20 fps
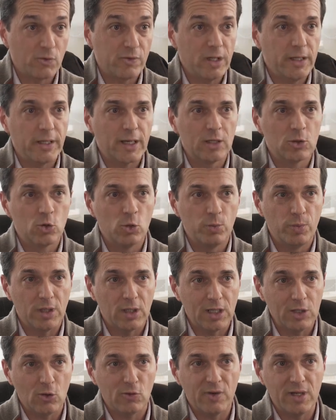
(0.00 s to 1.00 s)
on va les
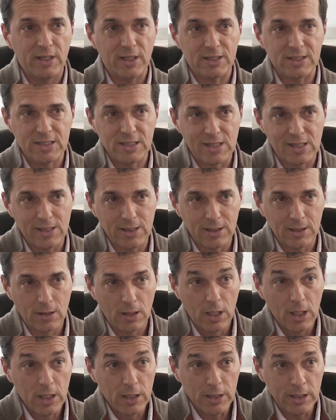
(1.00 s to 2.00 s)
récupérer, on va les recycler,